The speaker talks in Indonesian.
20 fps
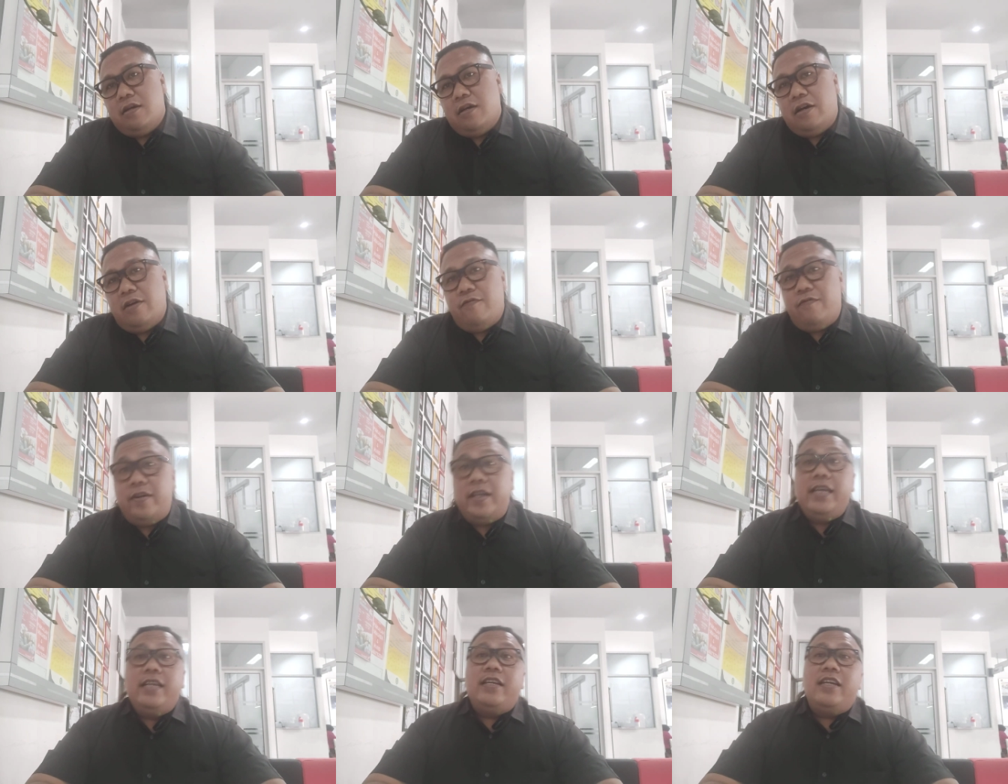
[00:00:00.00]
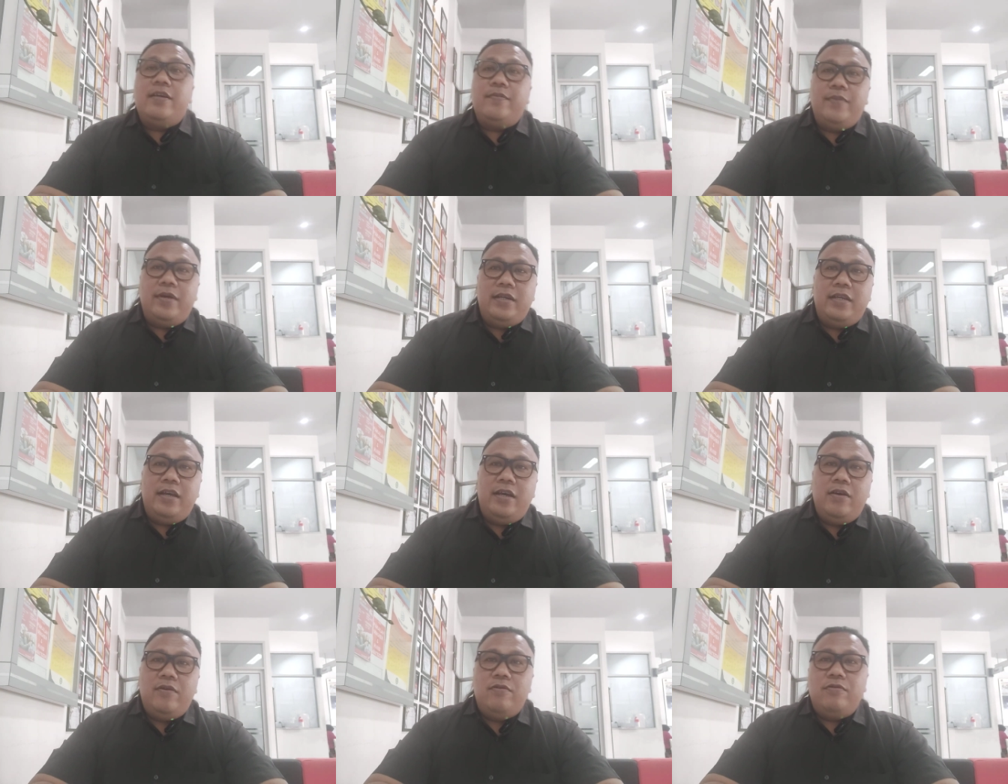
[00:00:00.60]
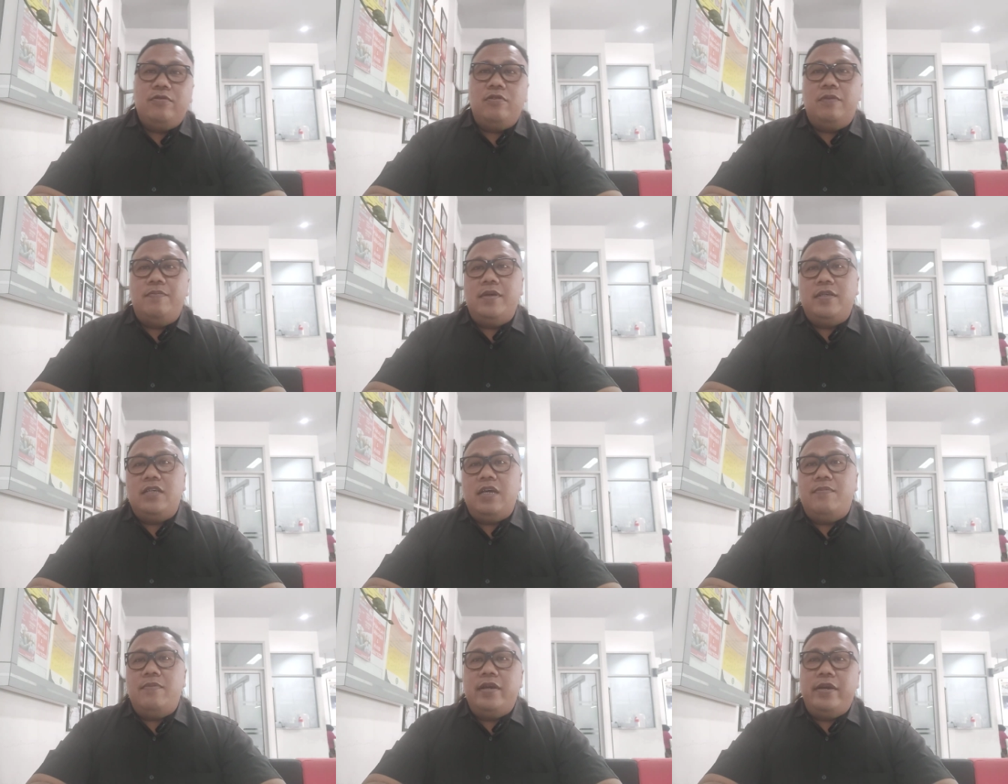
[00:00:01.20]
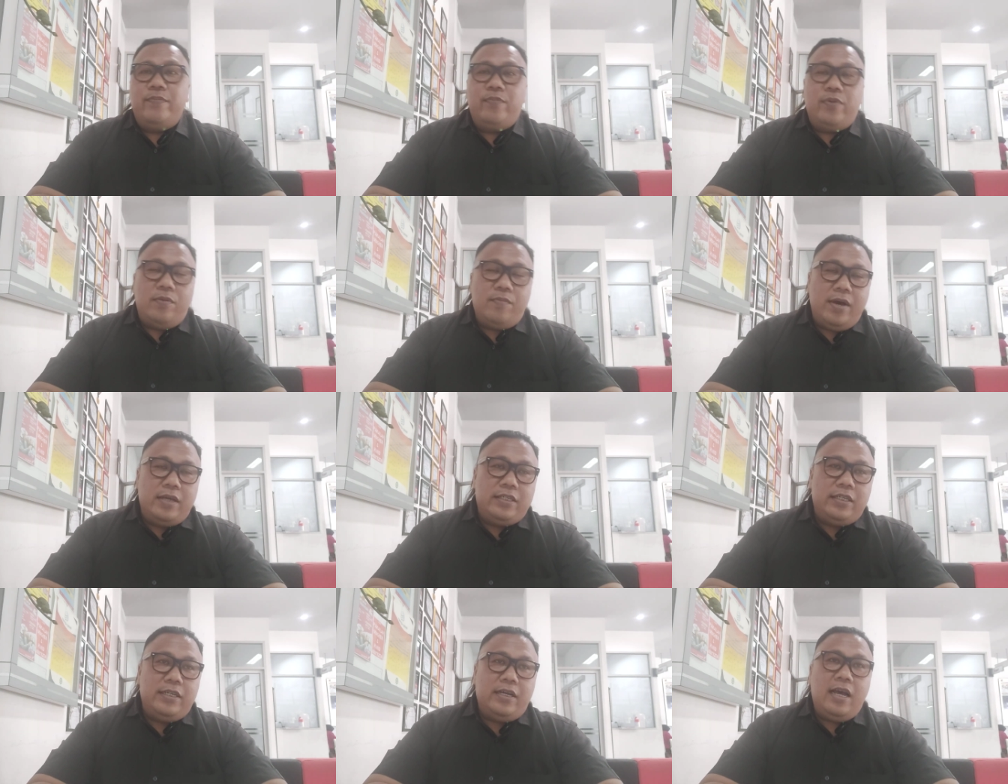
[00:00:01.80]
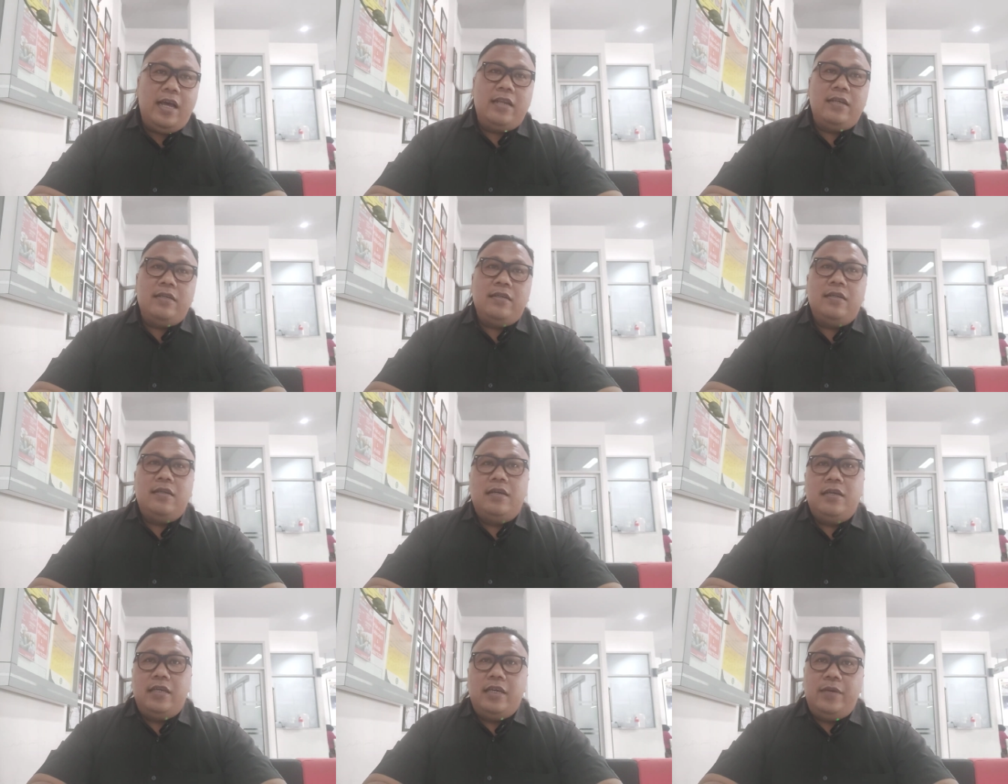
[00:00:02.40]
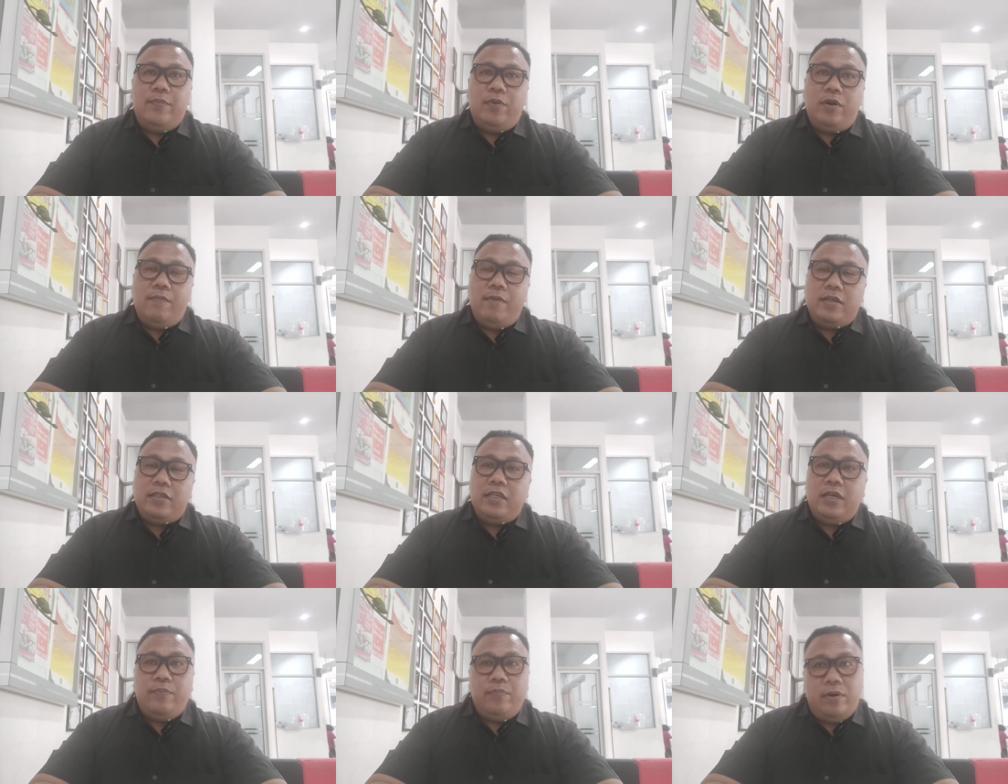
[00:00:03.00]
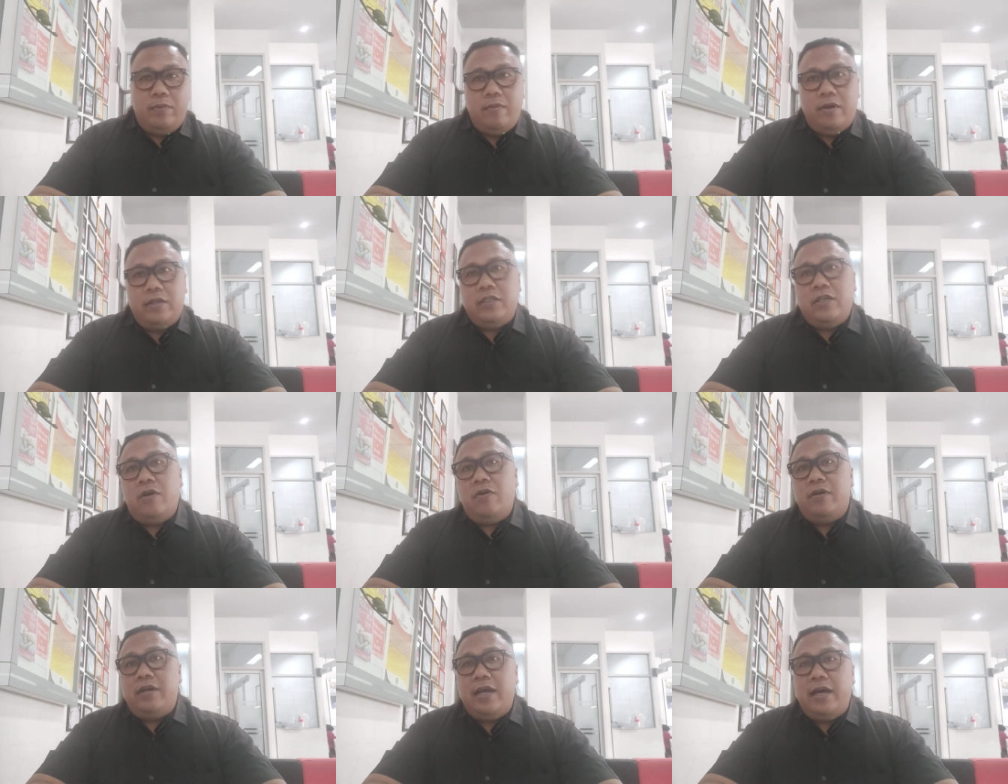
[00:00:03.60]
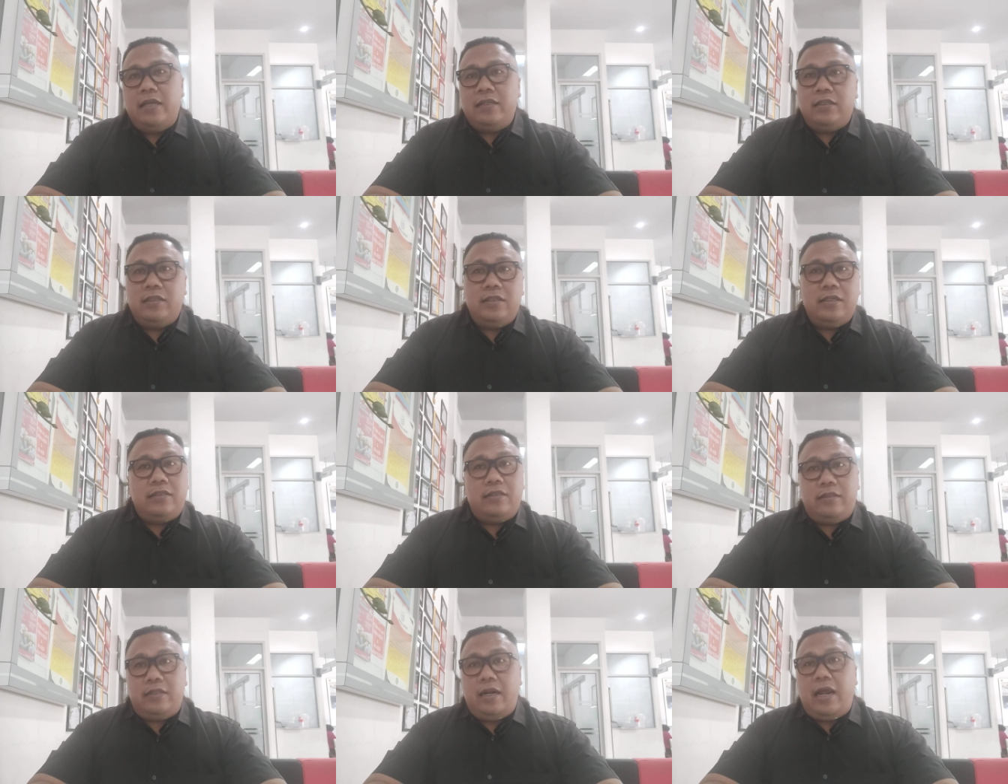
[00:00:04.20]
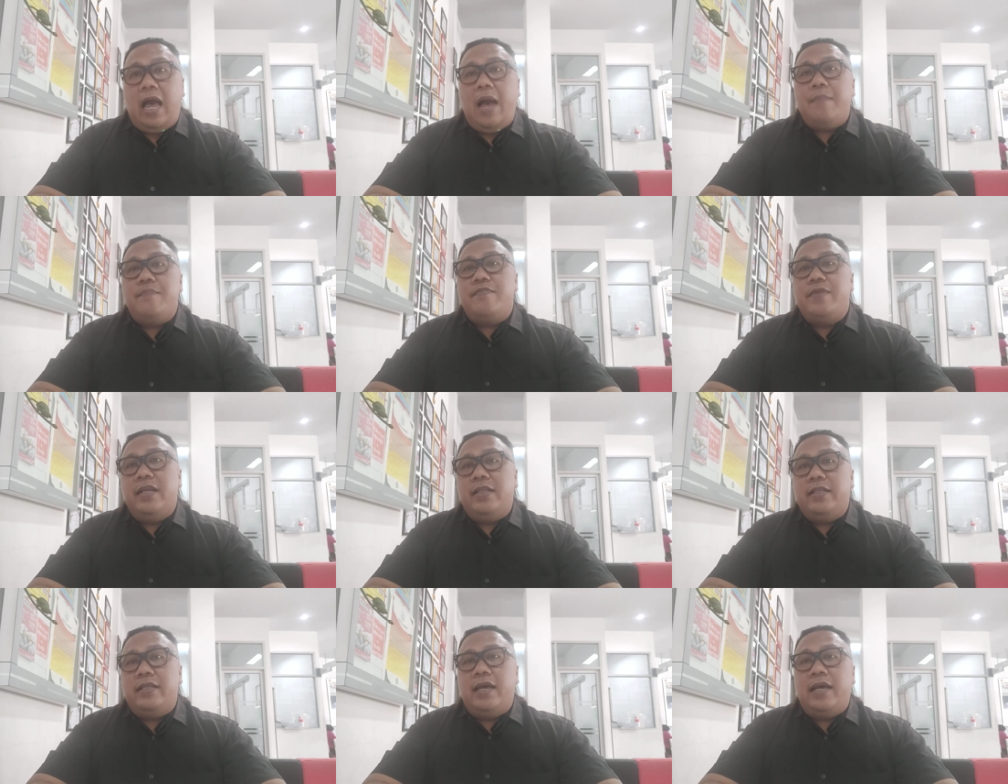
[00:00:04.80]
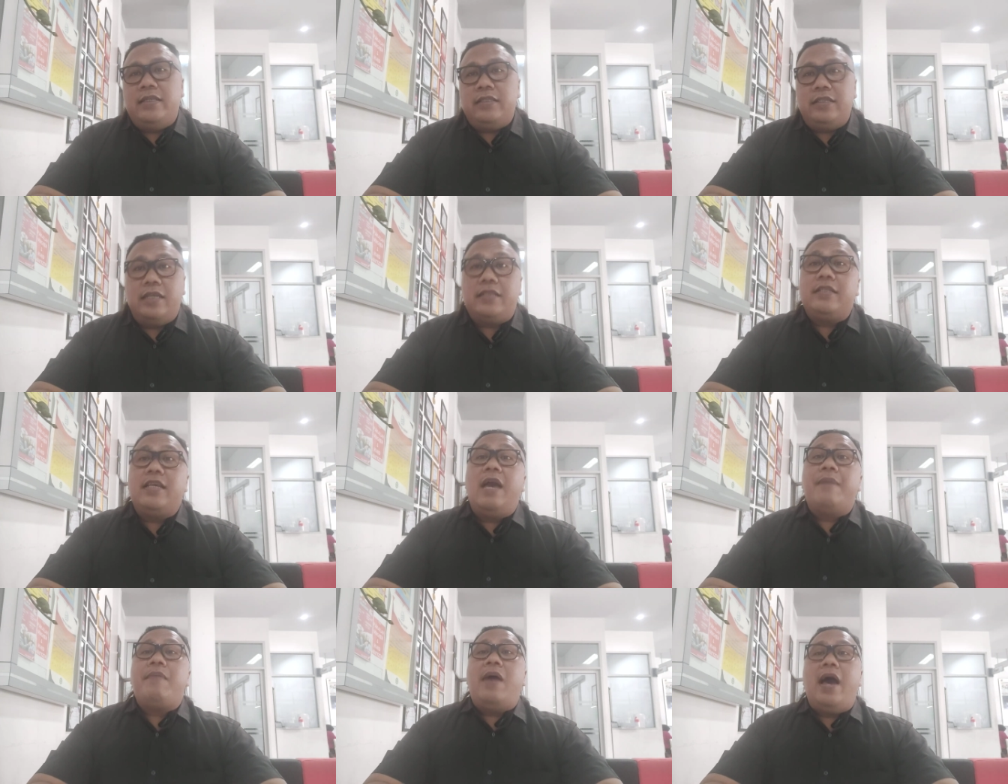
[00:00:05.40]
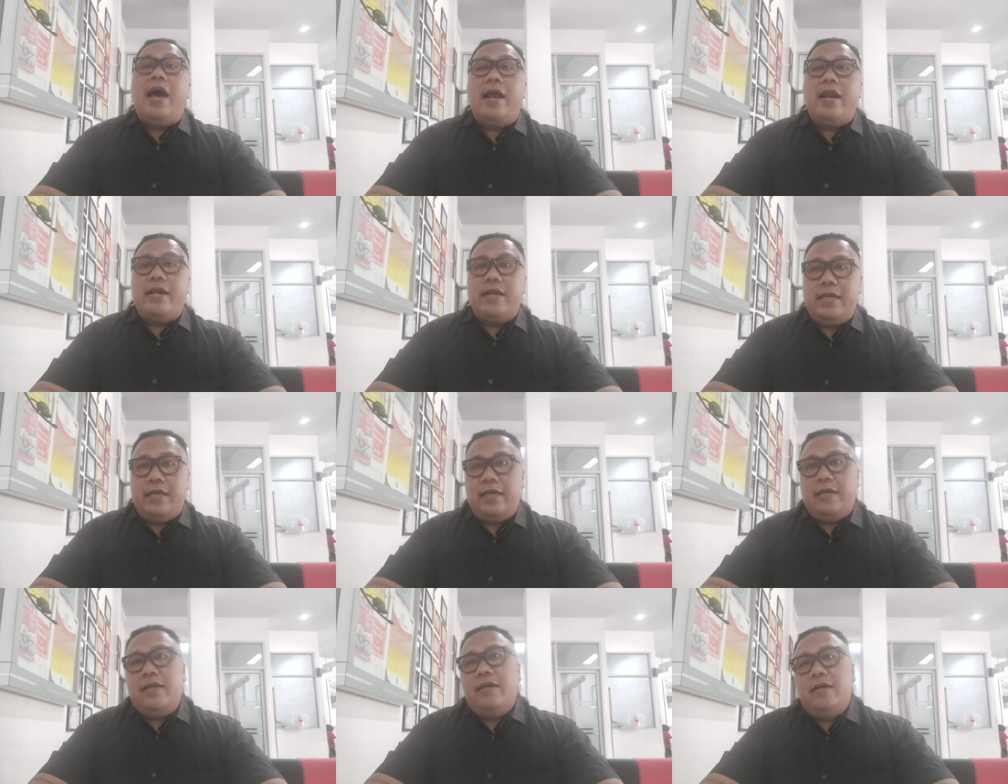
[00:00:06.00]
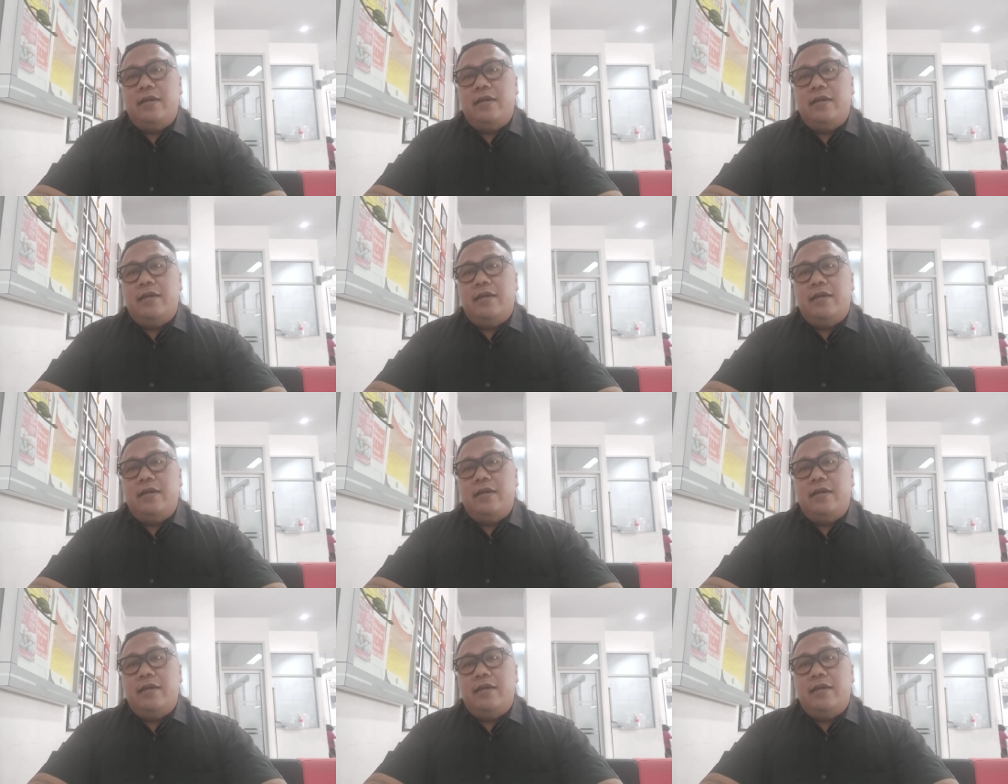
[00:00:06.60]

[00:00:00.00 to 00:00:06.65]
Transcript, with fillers: e, free teman ya untuk bisa menginformasikan informasi-informasi Onda terupdate ya setiap hari.